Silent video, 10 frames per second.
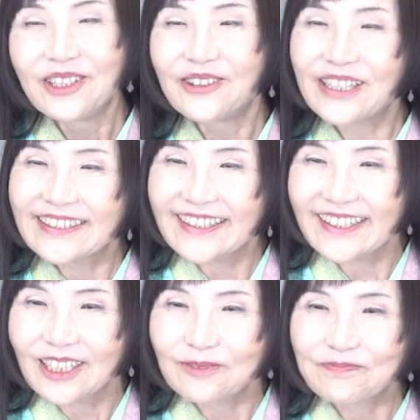よかった
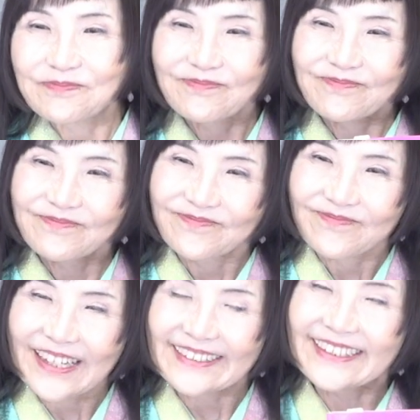ら
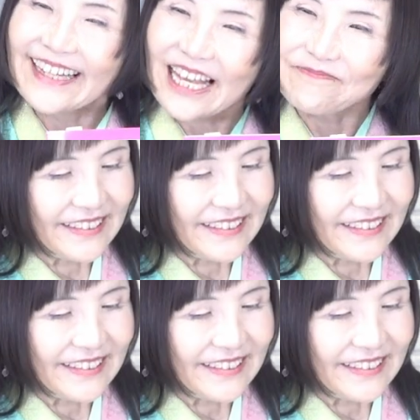買ってね。